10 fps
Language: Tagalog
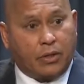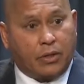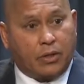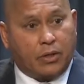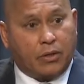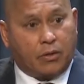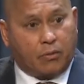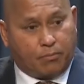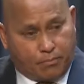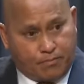sa
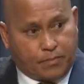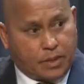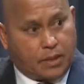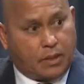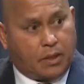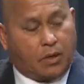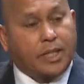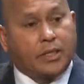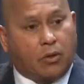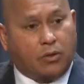isyu ng
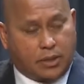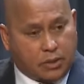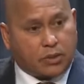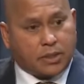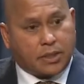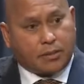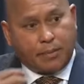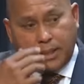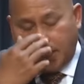extrajudicial killings